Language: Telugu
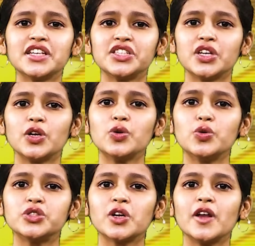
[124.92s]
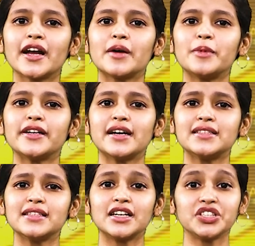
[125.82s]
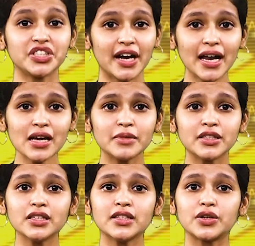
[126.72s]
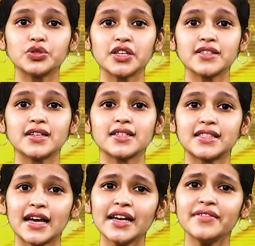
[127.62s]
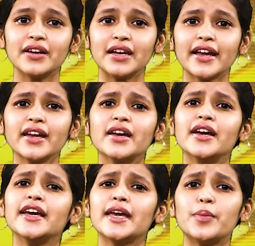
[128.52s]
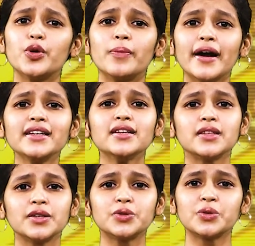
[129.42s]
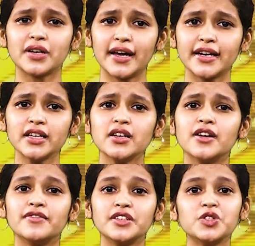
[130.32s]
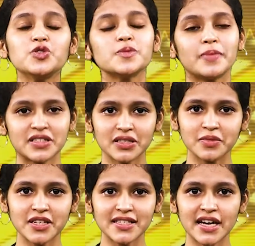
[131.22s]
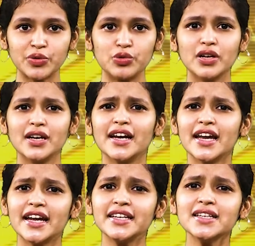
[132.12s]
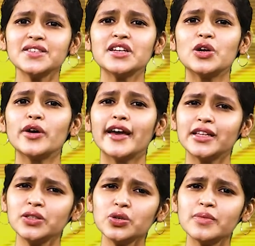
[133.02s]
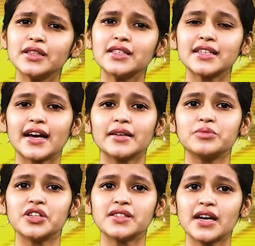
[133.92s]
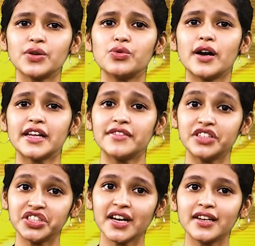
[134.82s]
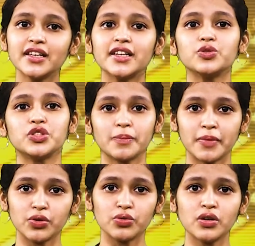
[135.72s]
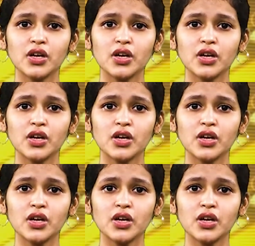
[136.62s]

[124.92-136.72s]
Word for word: స్టేషన్లో ఊచలు లెక్క పెట్టాల్సిన చాలామంది తాను చేసిన సాయం వల్లే ఇప్పుడు బయట తిరుగుతున్నారని విష్ణు స్పష్టం చేశారు ఇండస్ట్రీలో ఎంతోమంది సహాయం చేశాను అనే విషయాన్ని నేను చెప్పను